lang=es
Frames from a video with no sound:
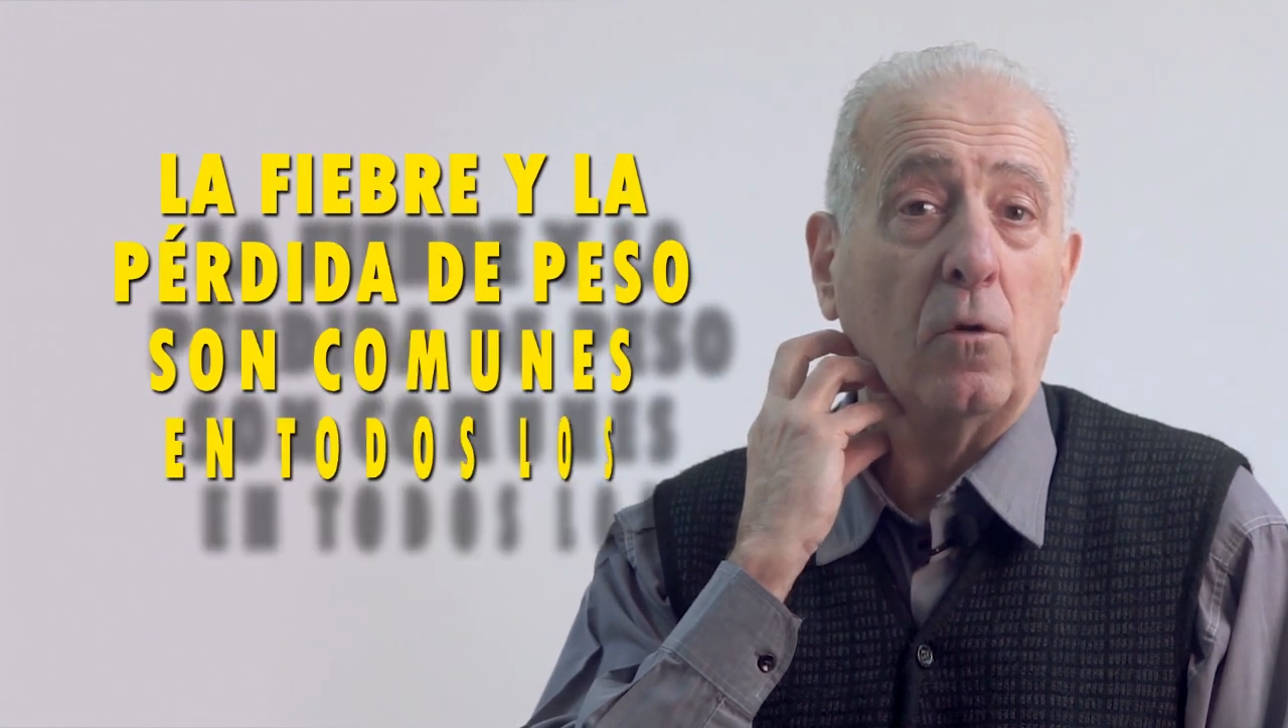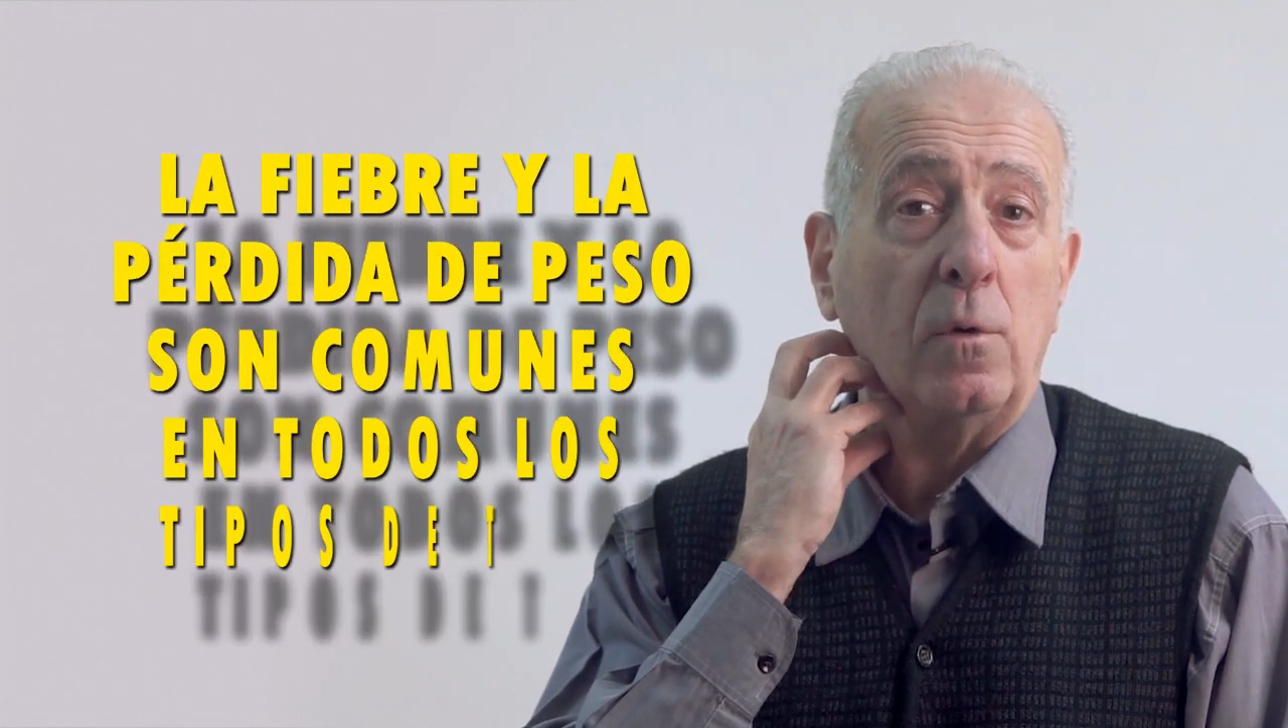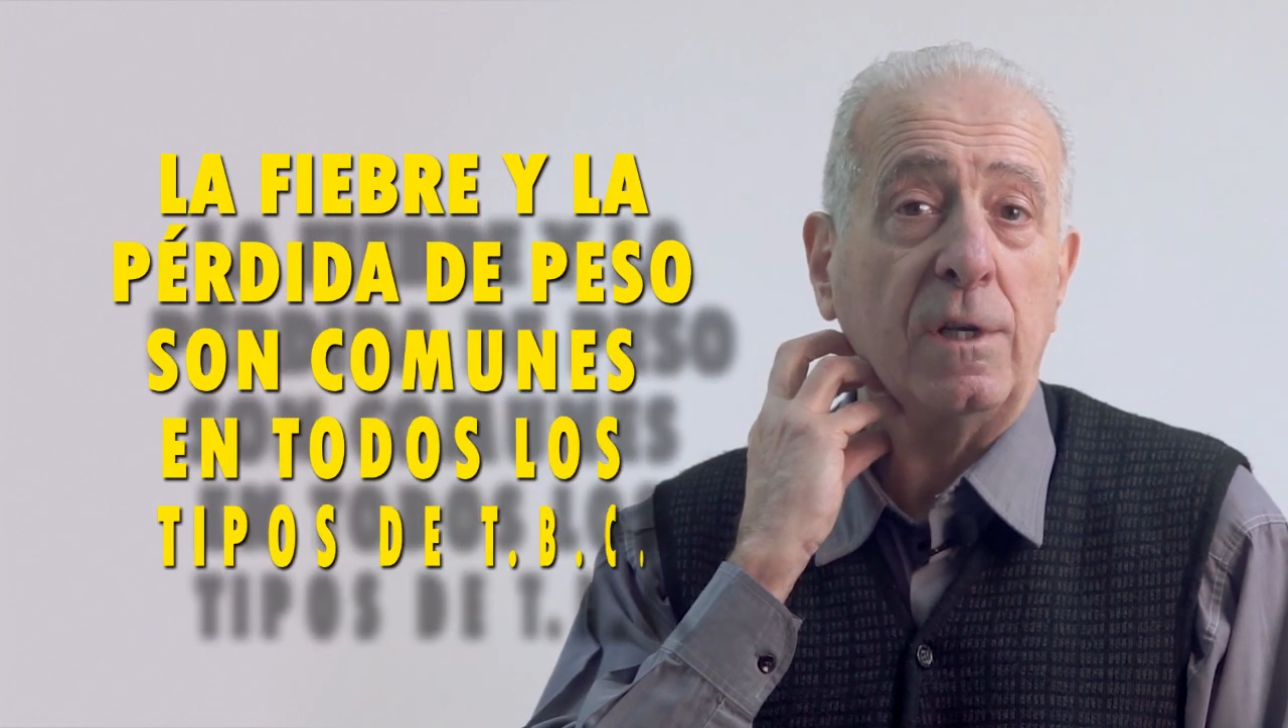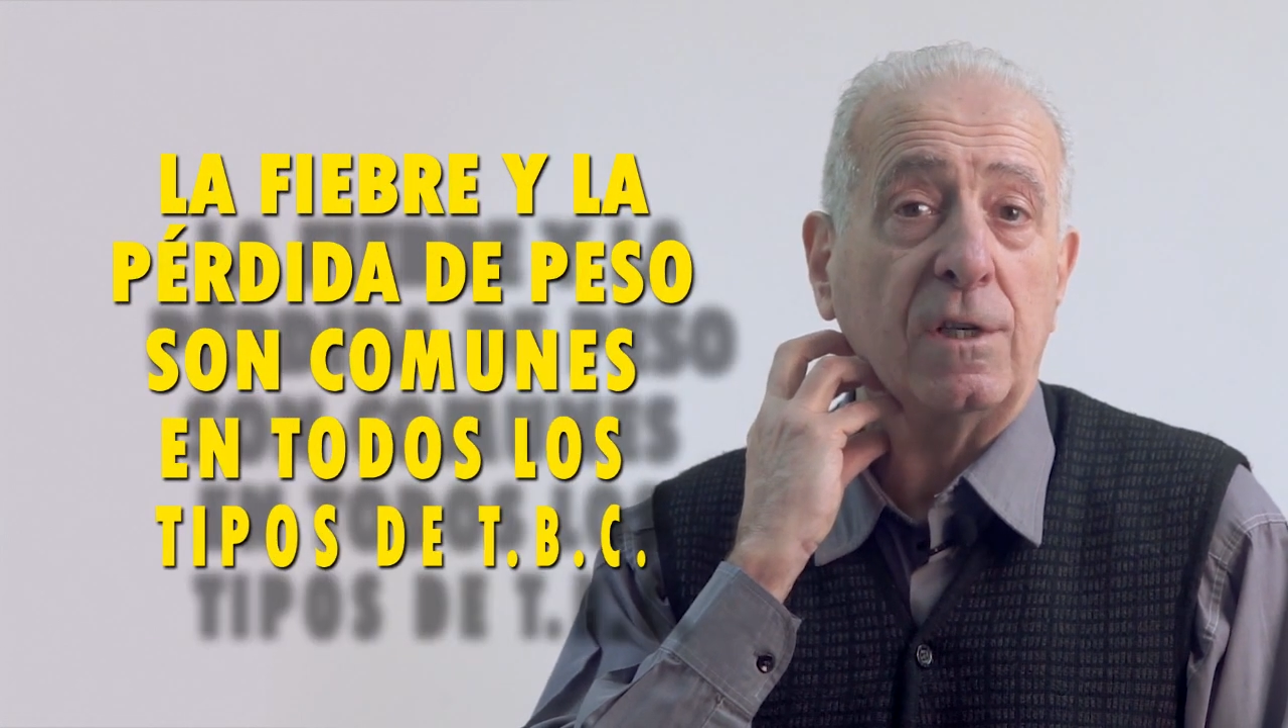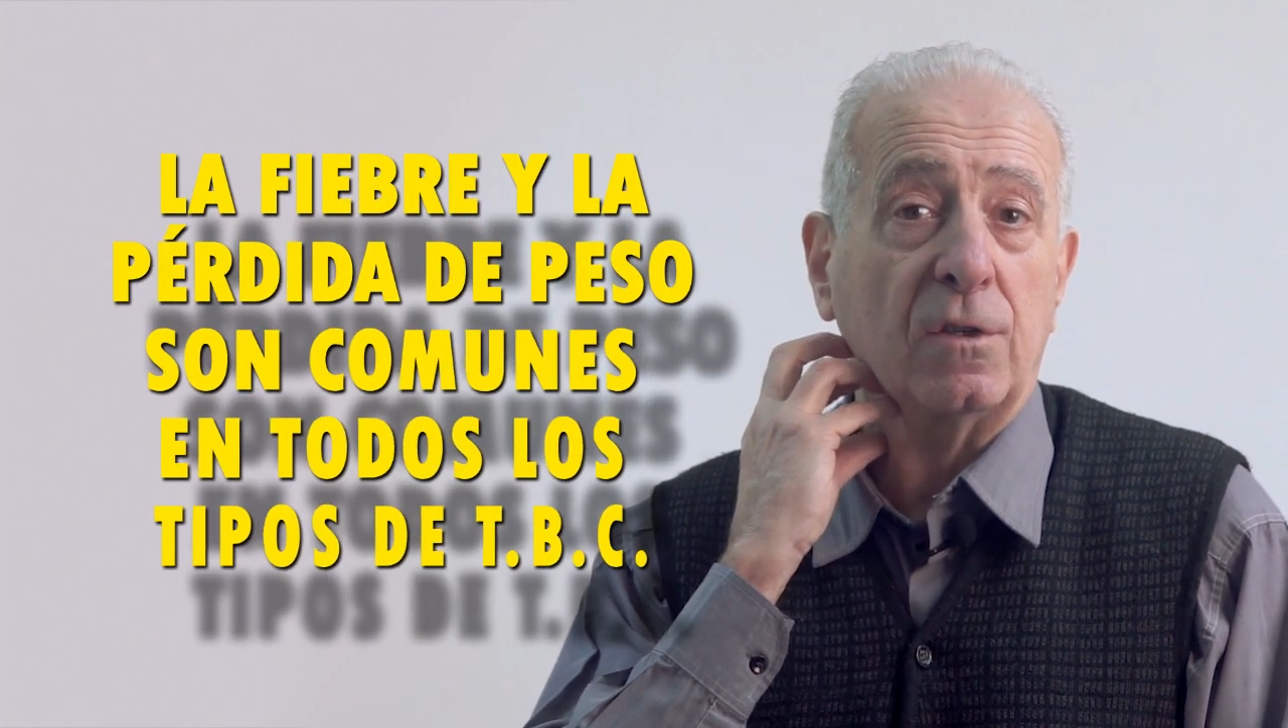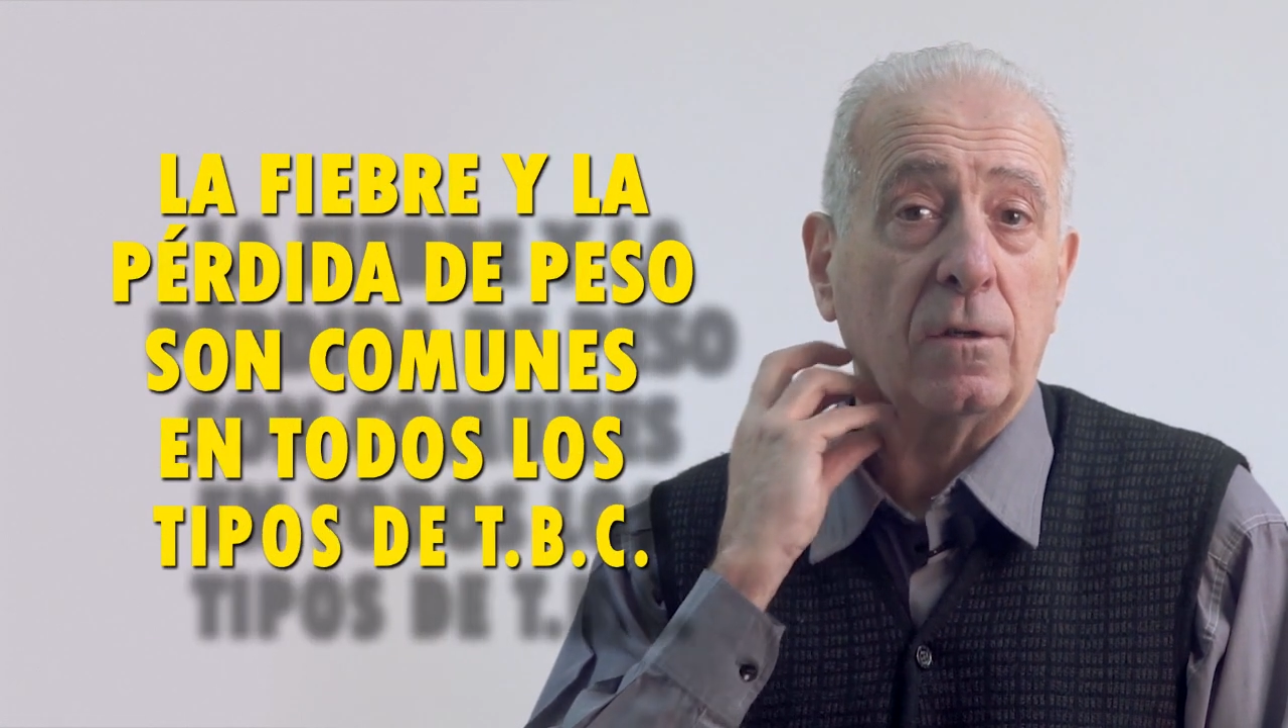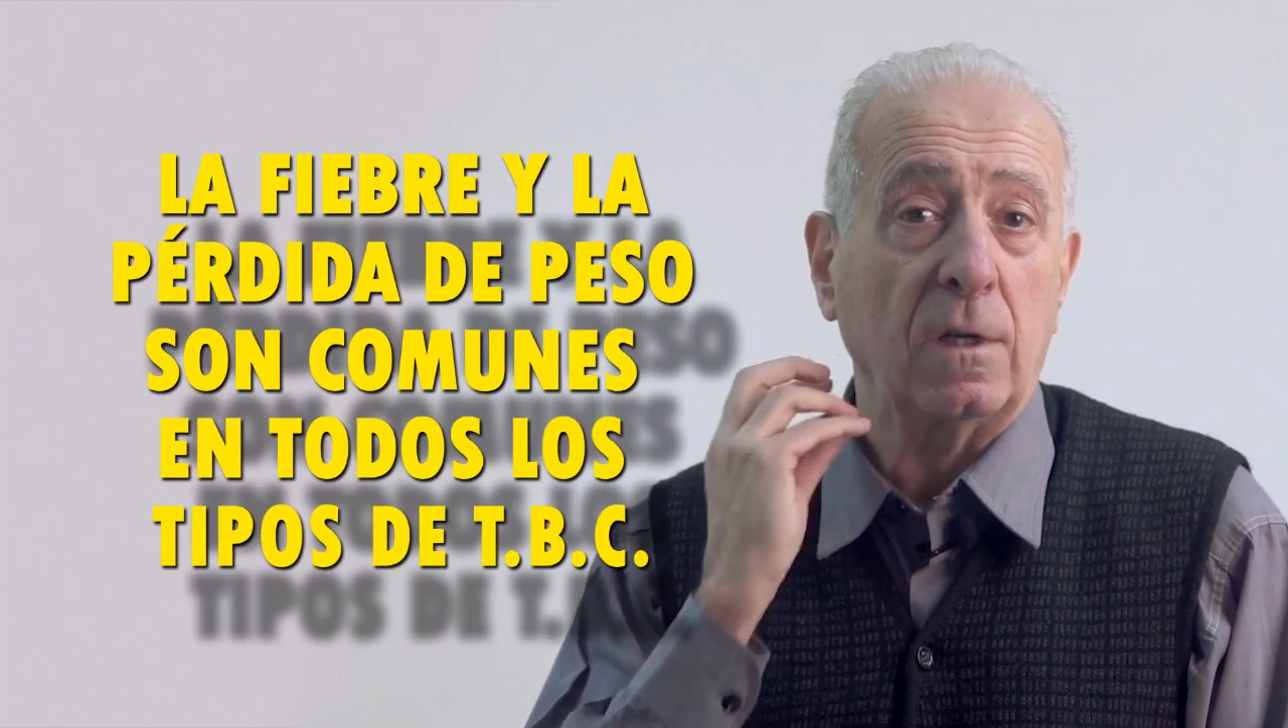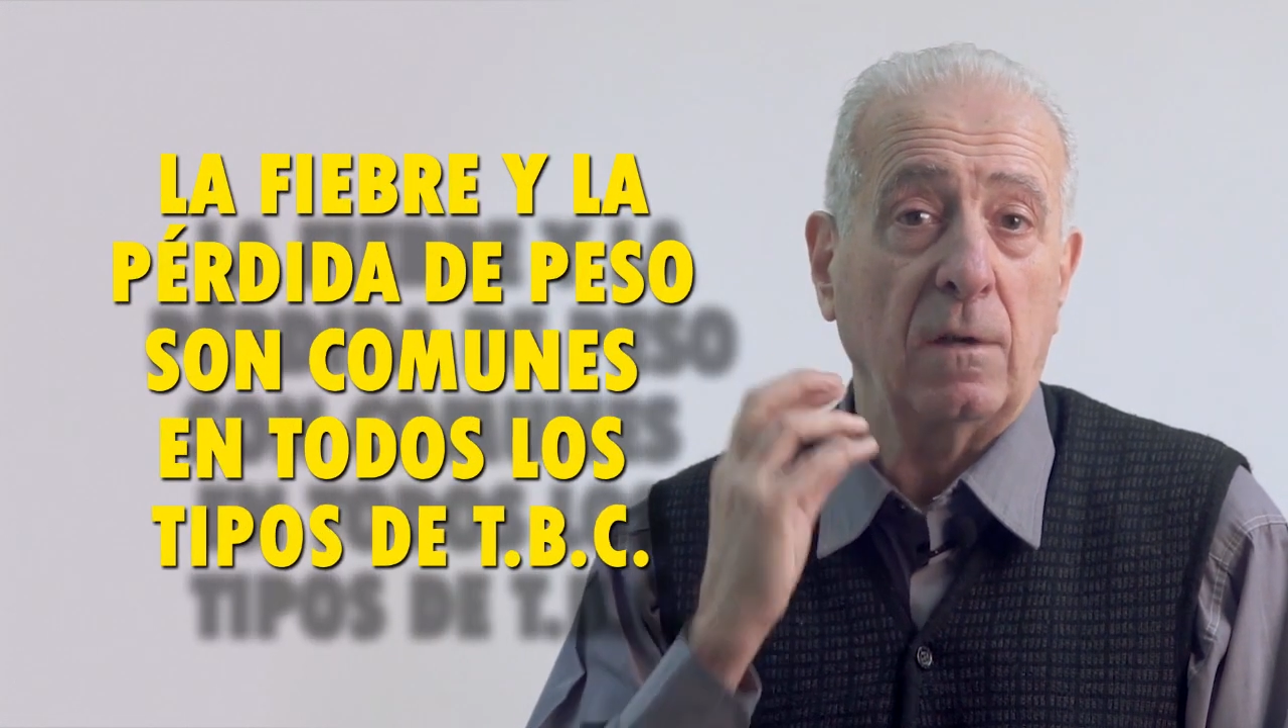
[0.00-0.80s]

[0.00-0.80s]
cuello,